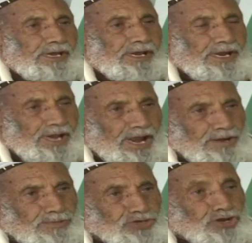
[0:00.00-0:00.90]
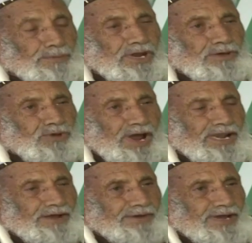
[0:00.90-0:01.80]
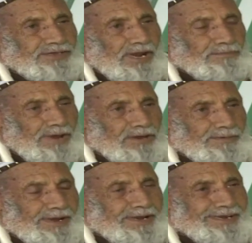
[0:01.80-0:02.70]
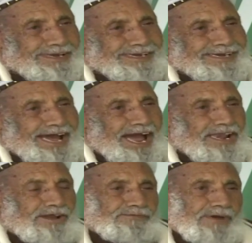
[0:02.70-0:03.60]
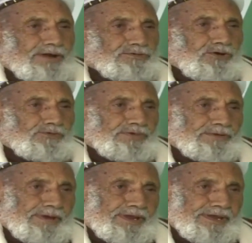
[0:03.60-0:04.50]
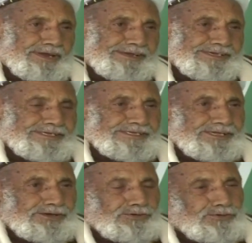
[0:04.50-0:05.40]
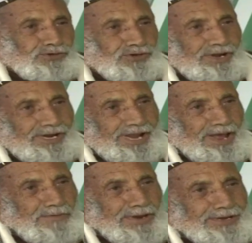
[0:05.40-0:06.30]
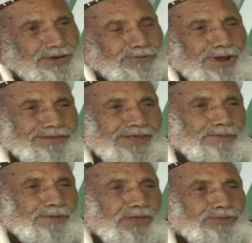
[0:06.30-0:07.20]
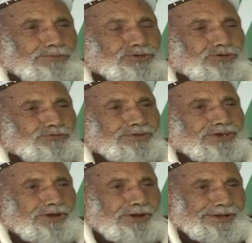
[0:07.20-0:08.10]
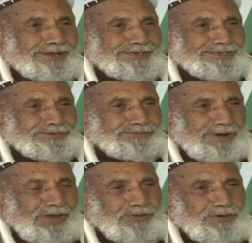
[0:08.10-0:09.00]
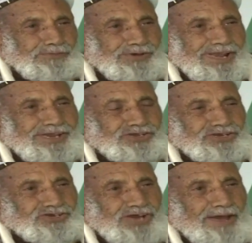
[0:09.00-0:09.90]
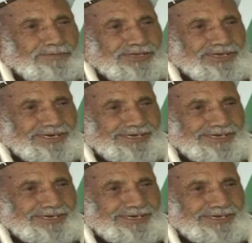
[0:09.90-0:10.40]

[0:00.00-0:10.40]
إلى أن جميع مؤلفات المقبلي ألفها وهو في مكة رحمه الله وصل إلى مكة وإذا بعضهم صوفية وبعضهم مجلد جامدي